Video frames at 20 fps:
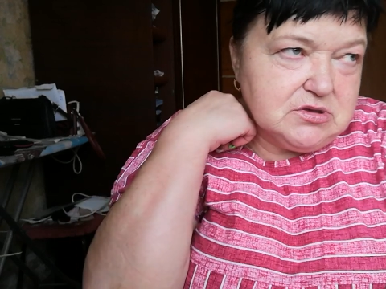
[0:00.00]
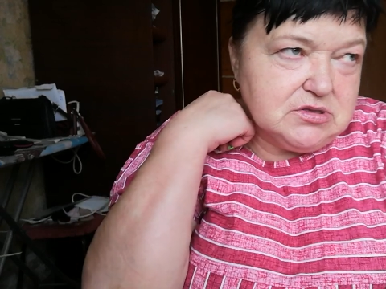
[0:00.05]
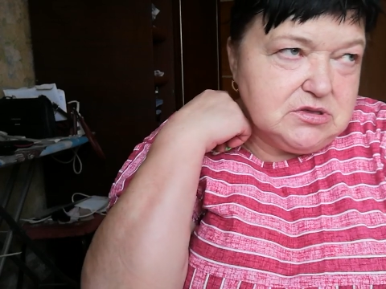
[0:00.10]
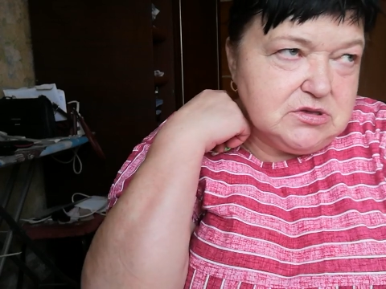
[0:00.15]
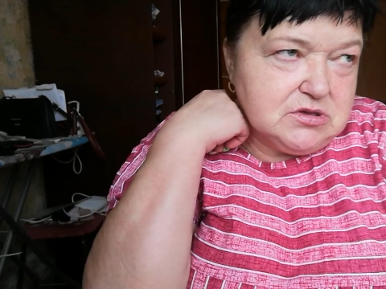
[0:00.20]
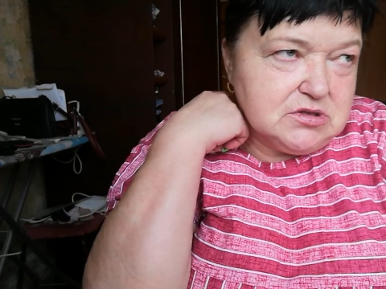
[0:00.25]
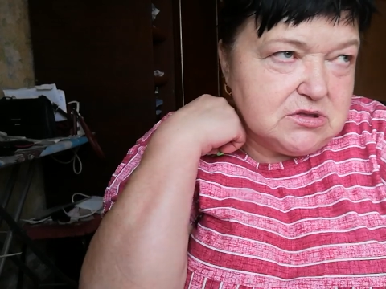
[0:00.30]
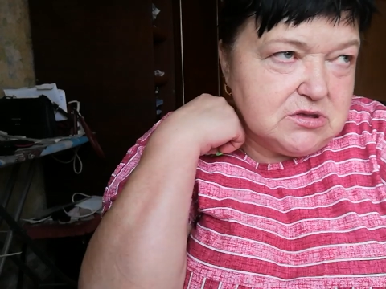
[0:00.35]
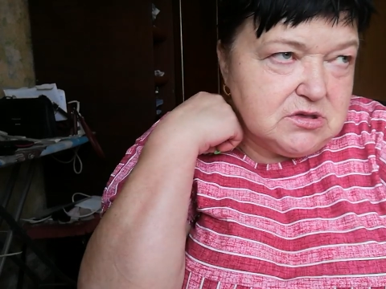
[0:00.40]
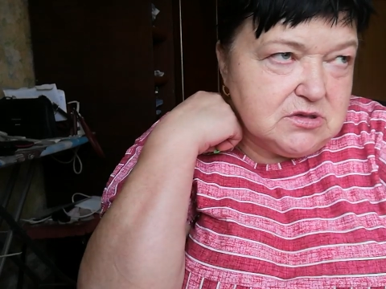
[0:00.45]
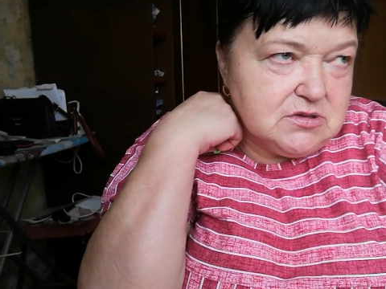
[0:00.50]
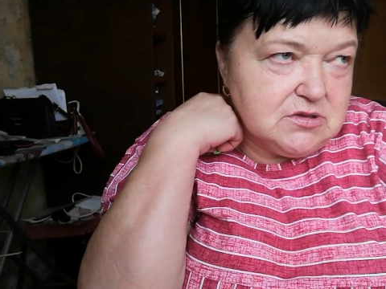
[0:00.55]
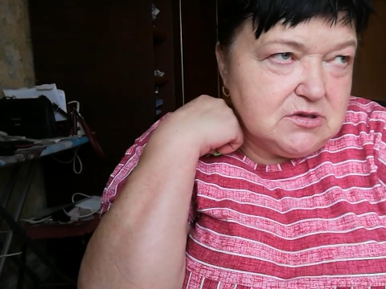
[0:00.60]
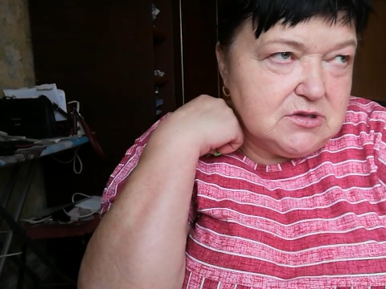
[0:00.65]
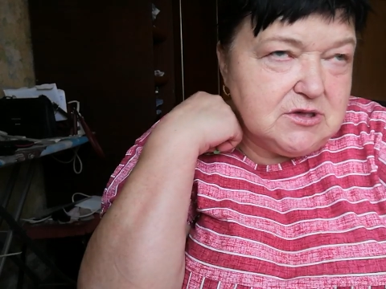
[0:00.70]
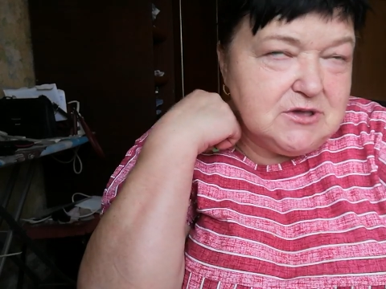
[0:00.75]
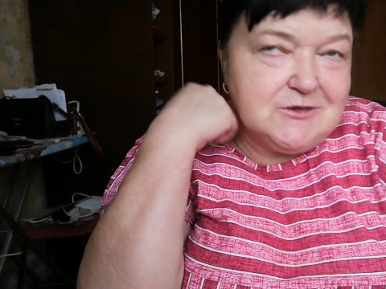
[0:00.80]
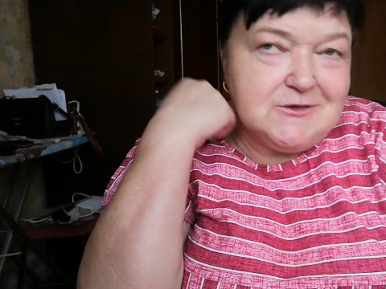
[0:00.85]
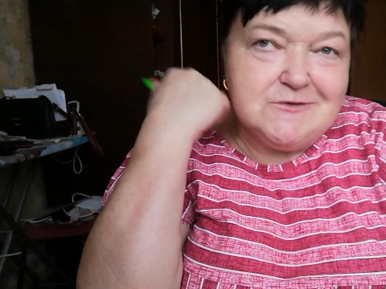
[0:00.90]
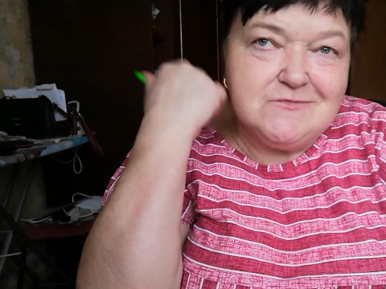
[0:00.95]
где-то
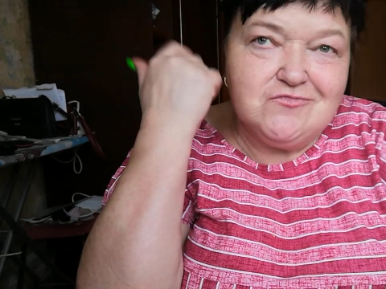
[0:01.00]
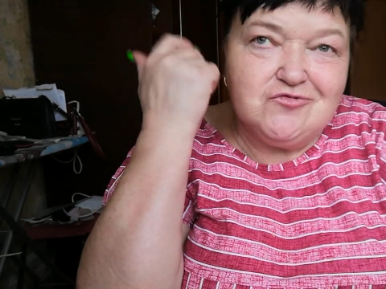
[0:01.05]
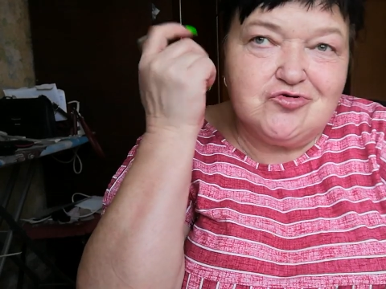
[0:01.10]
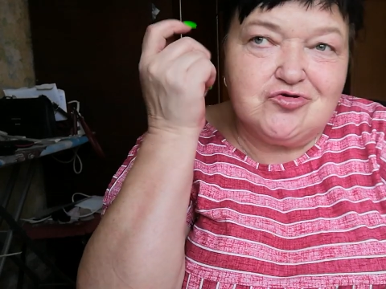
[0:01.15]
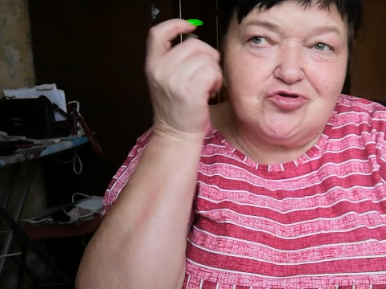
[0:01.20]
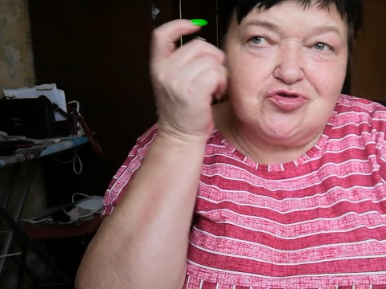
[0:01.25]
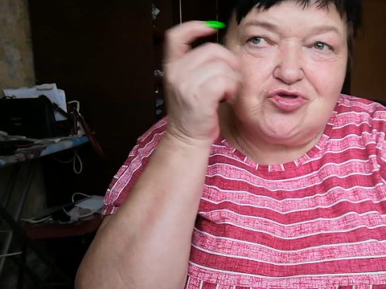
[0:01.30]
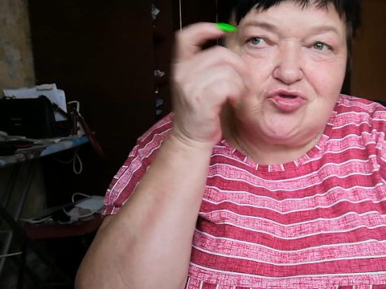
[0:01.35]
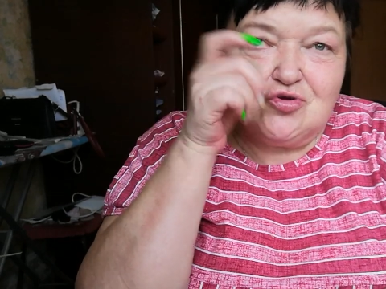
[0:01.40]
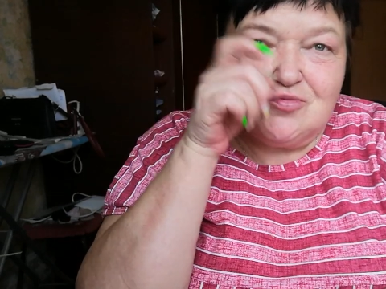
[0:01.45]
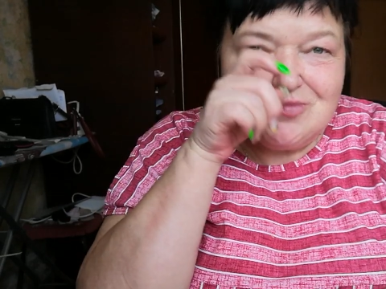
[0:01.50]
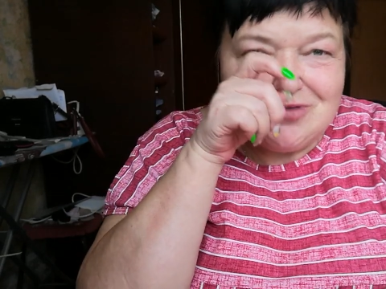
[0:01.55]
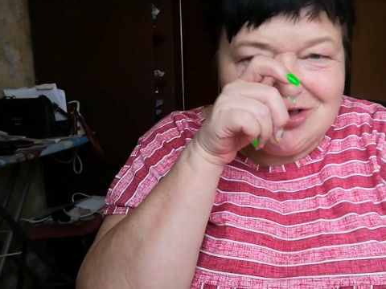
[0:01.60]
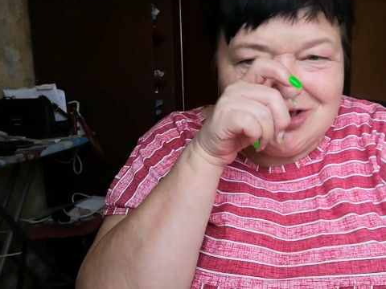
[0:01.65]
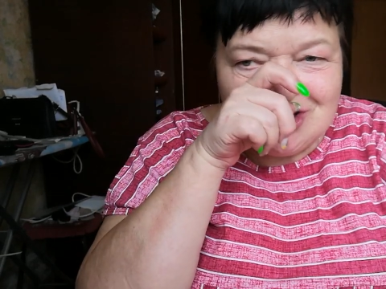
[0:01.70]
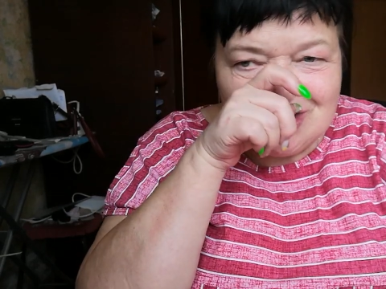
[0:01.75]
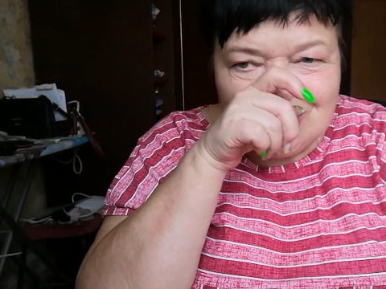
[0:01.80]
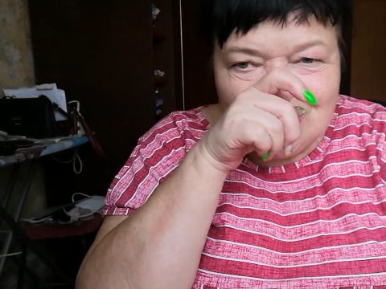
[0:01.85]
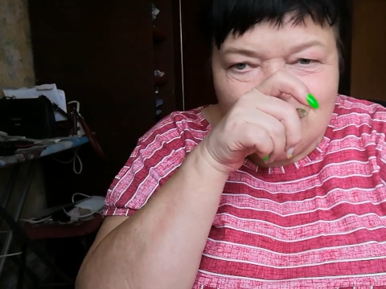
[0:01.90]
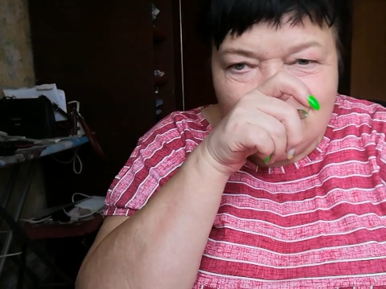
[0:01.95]
в шестом
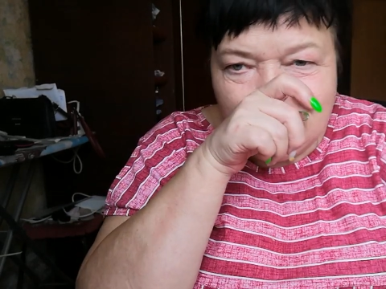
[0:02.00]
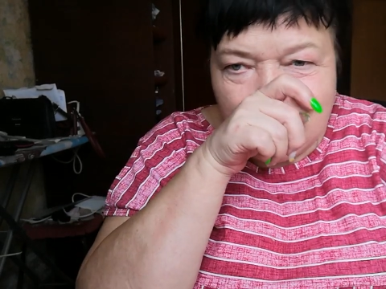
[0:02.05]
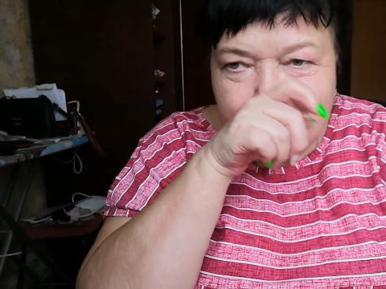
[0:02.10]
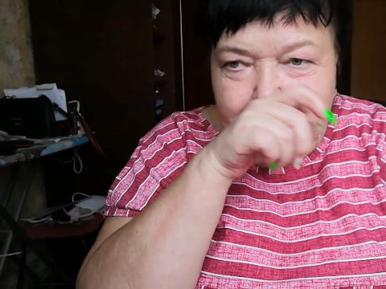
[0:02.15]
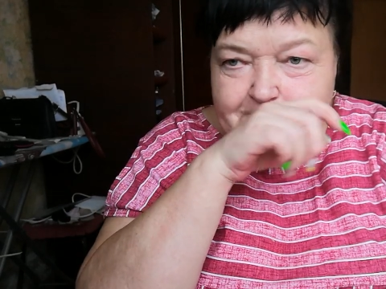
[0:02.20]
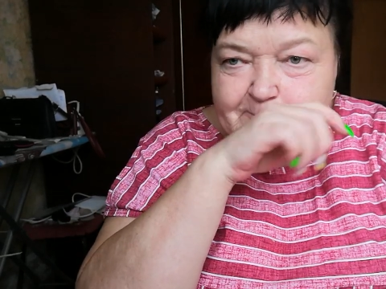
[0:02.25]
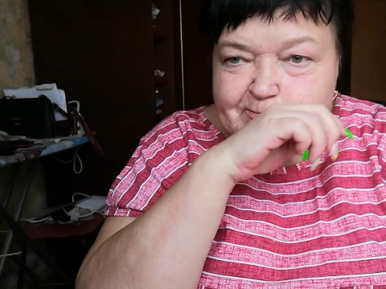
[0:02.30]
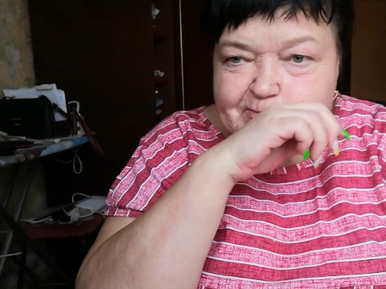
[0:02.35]
часу.